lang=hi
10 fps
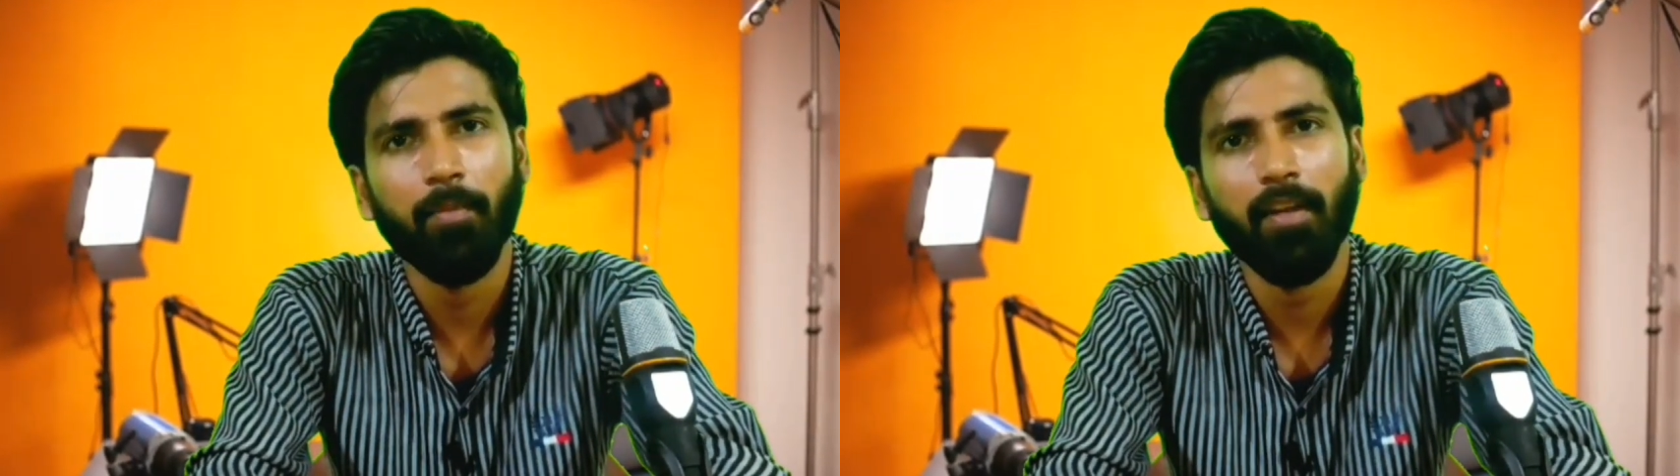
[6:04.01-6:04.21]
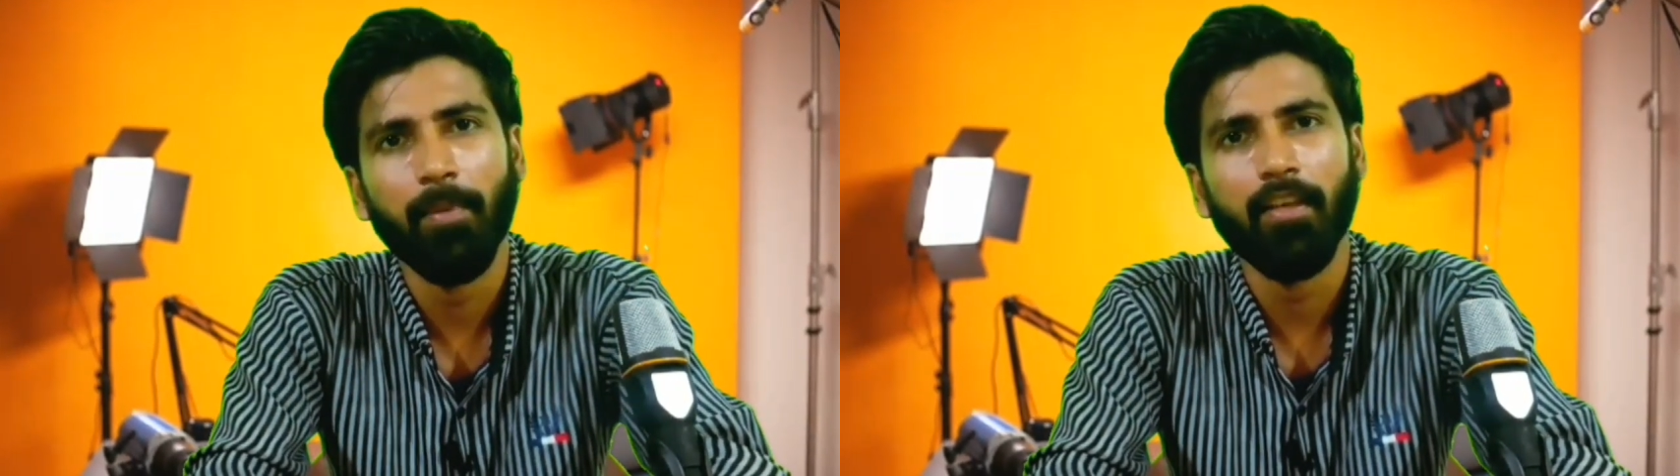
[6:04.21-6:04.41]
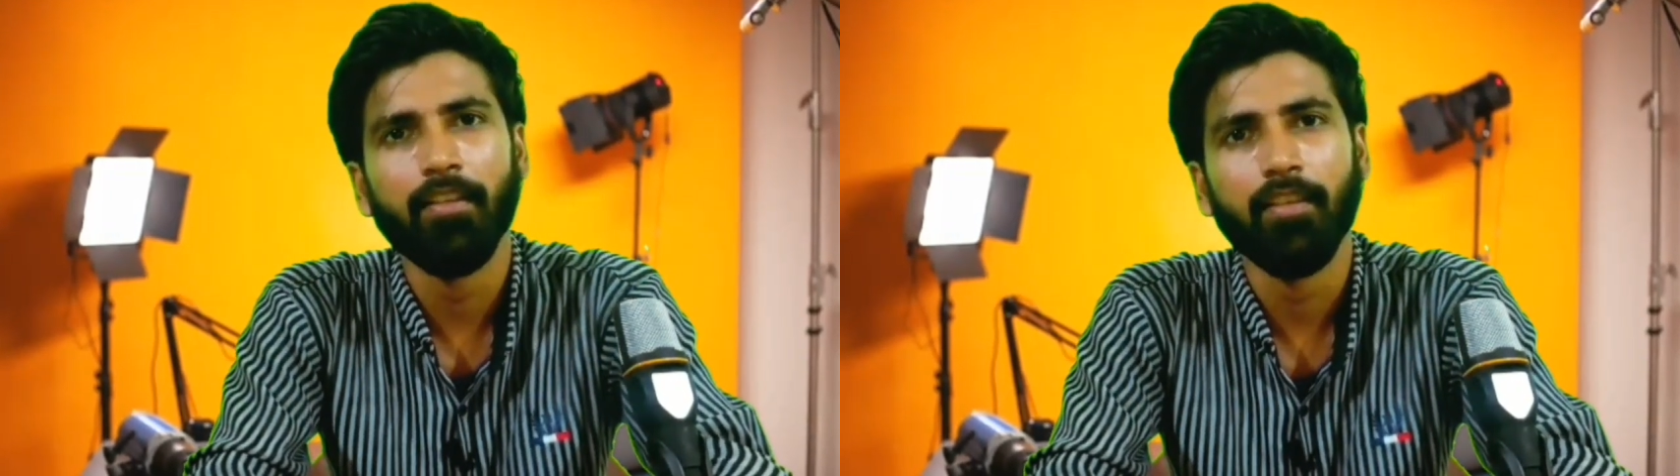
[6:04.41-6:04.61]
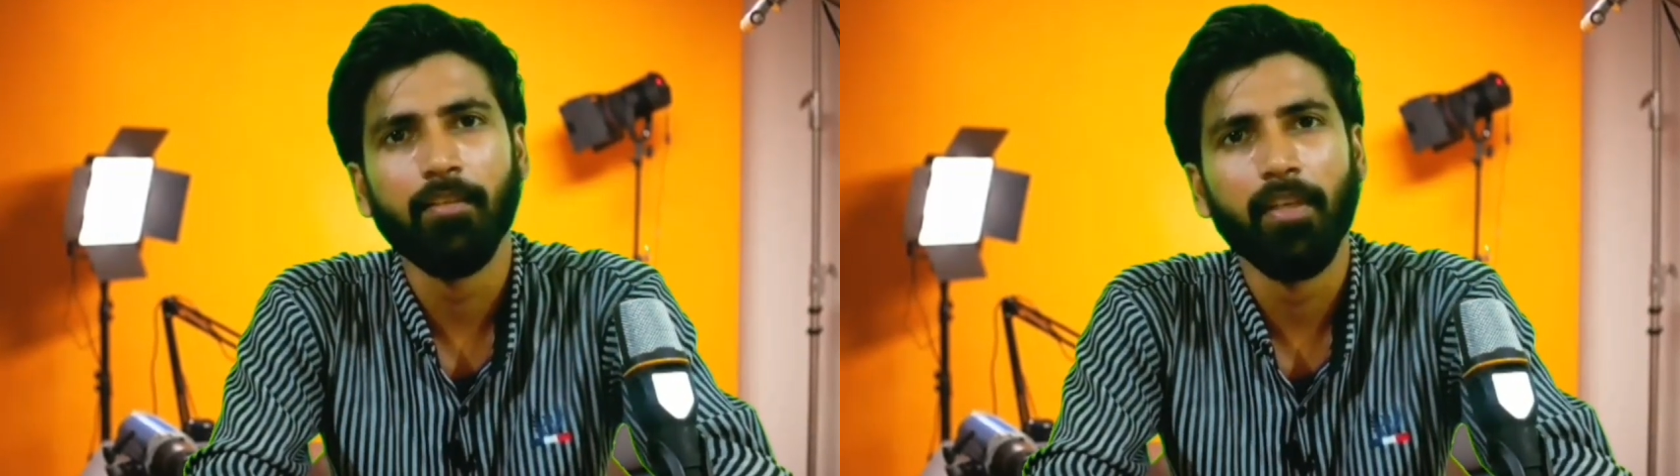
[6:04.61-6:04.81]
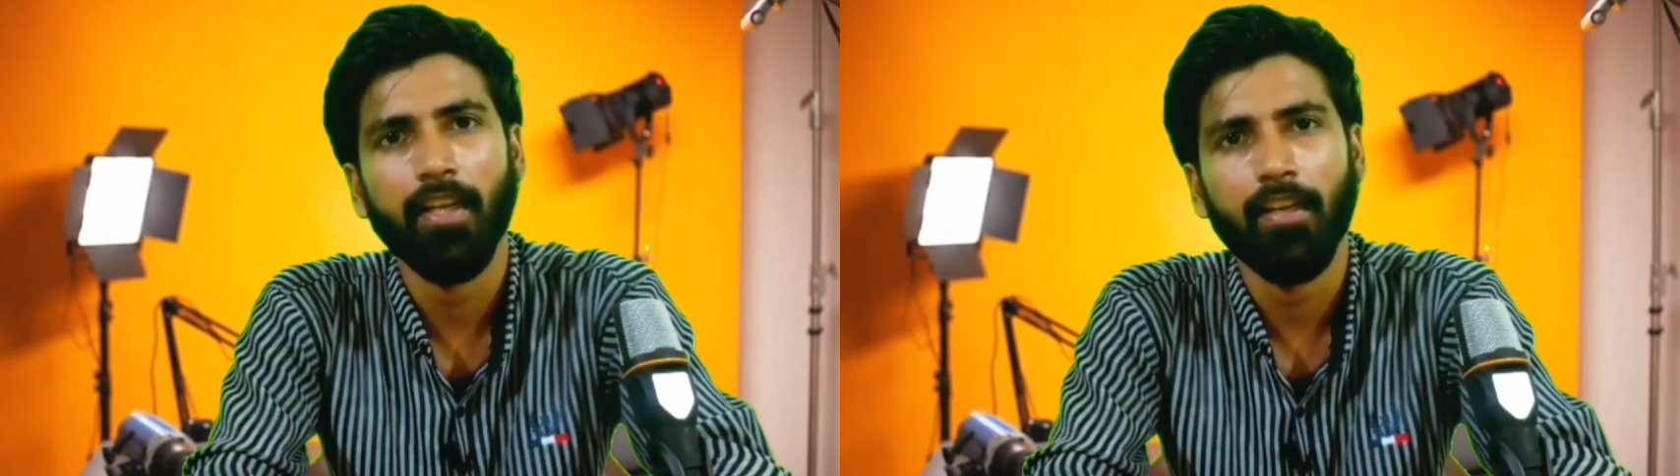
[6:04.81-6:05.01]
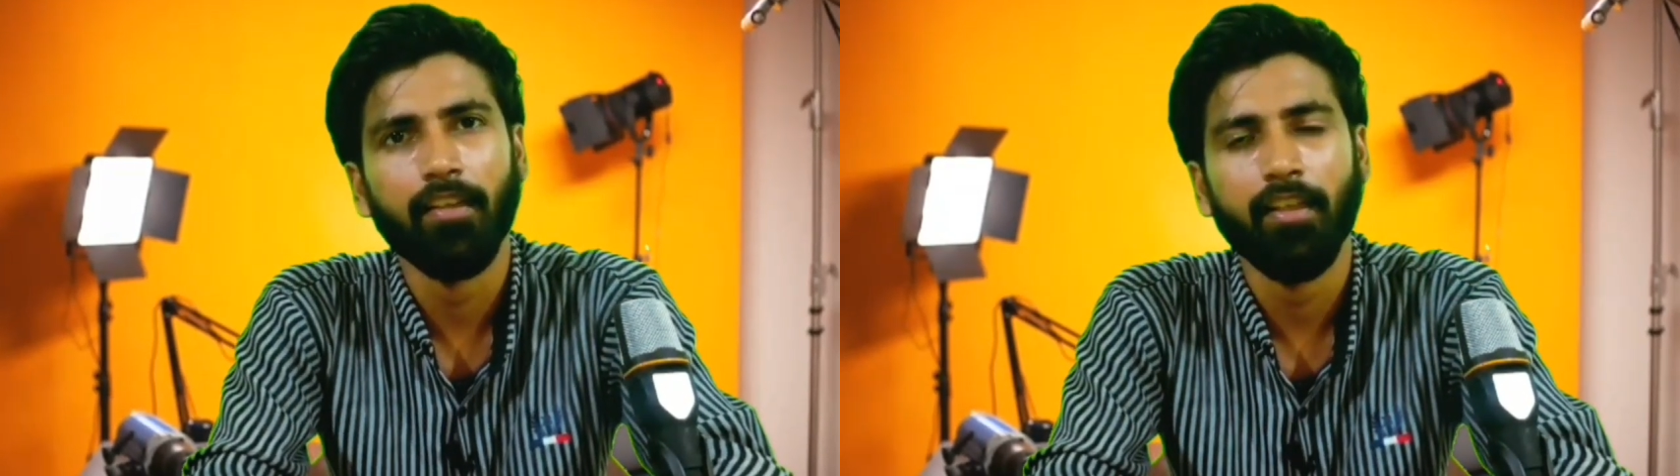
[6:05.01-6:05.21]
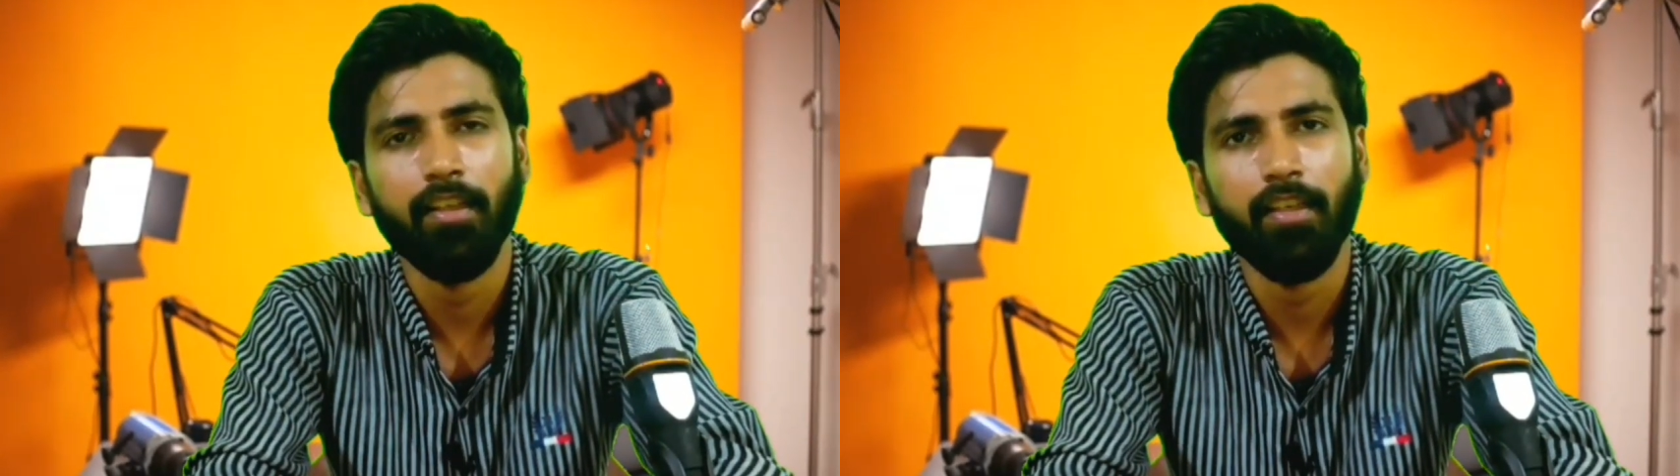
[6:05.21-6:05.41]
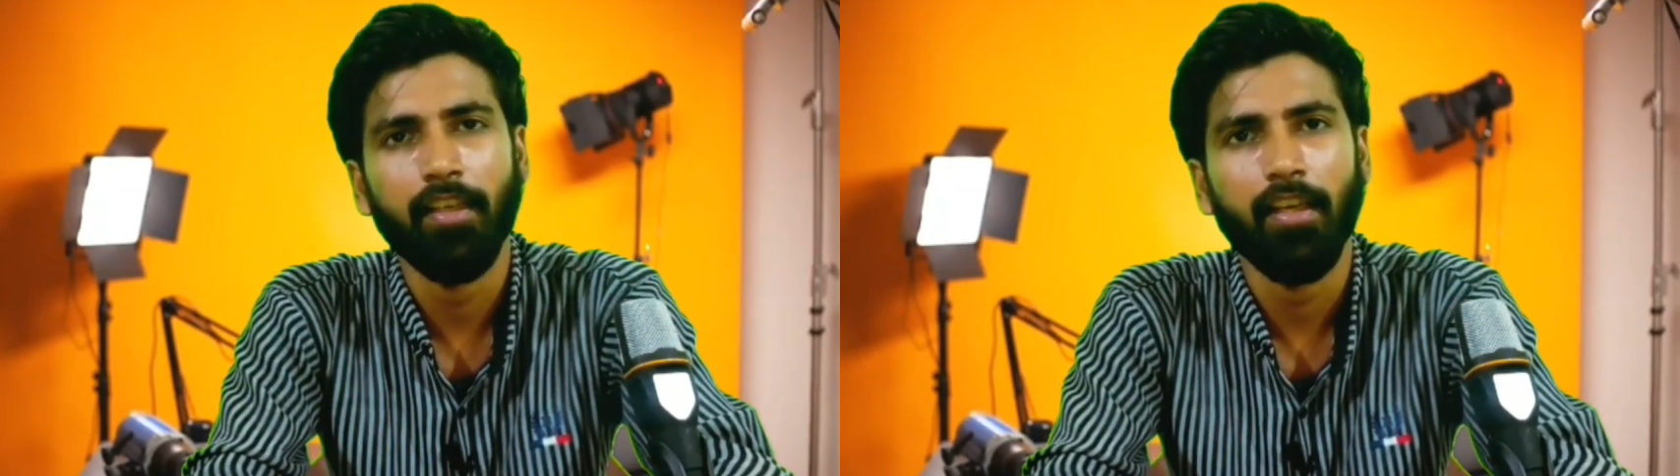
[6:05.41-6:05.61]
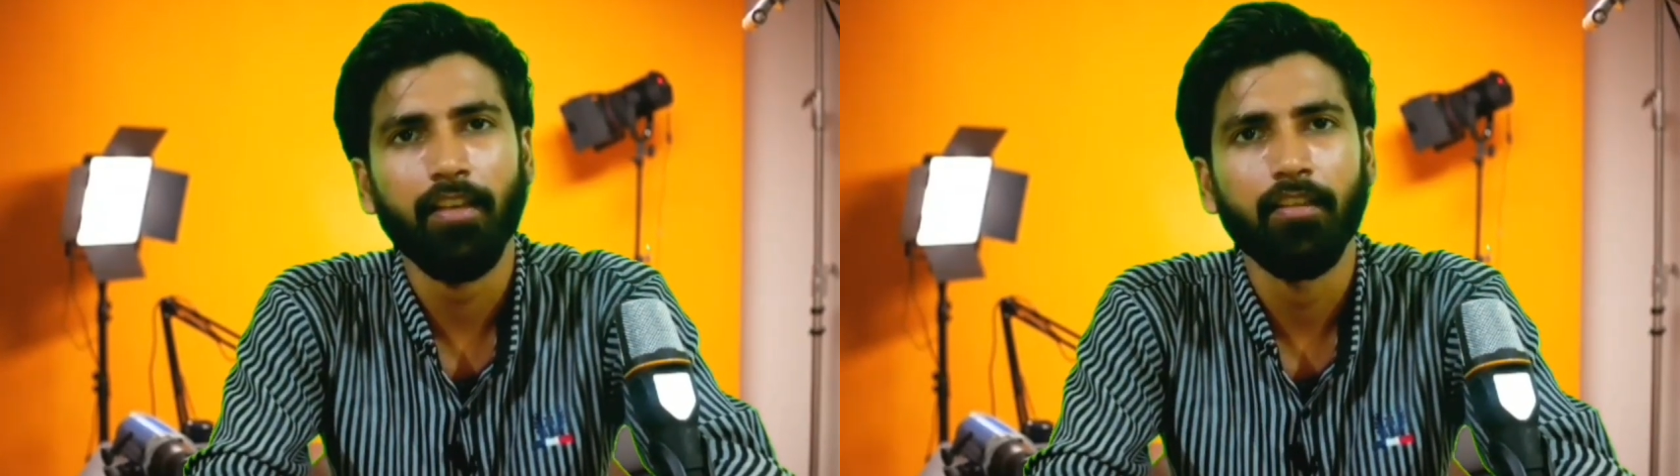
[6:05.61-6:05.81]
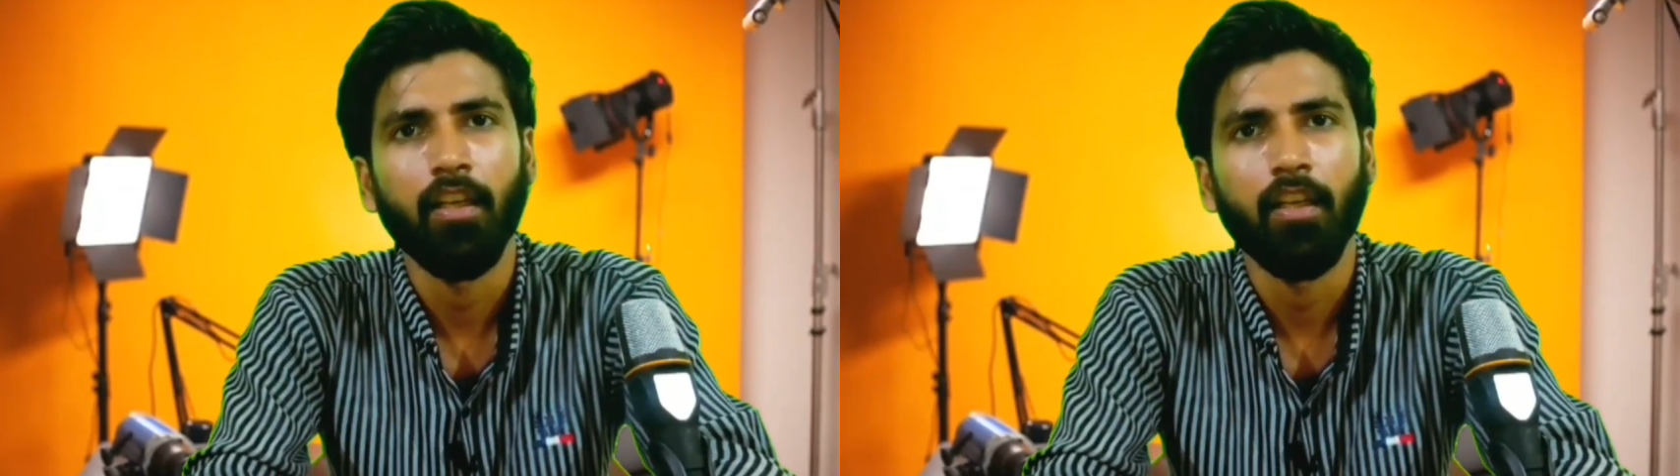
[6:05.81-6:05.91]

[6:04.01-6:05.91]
बारे में इस किस्म की राय रखते थे कि ये एक